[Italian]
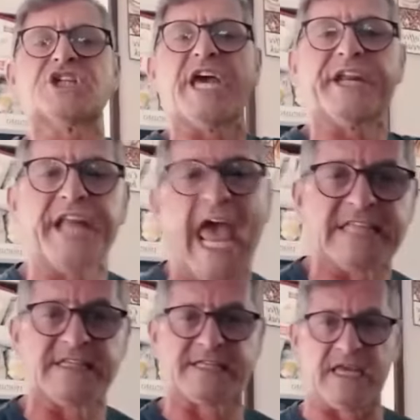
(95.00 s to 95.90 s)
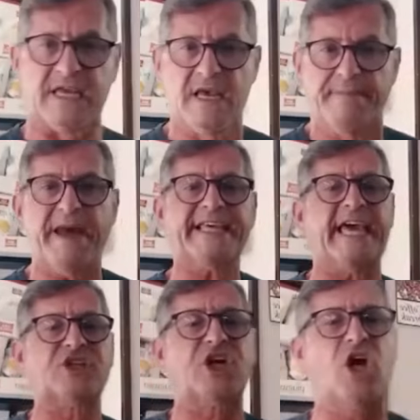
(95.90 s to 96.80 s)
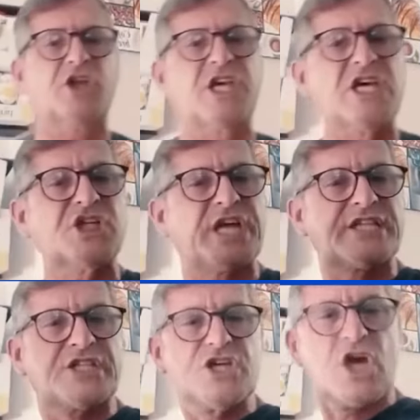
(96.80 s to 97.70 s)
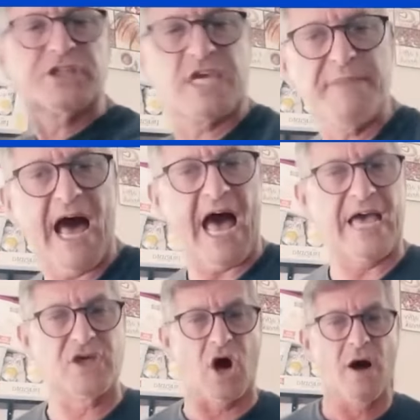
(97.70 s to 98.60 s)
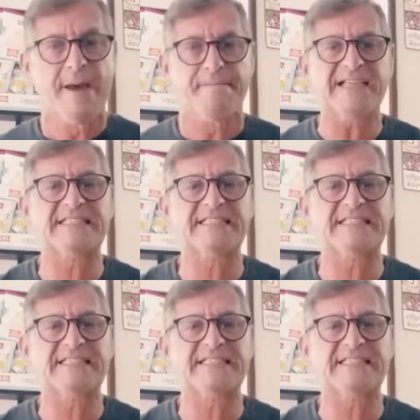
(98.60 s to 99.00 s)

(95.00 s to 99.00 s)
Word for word: dice Renzi, perché ce lo dice il signor Di Maio,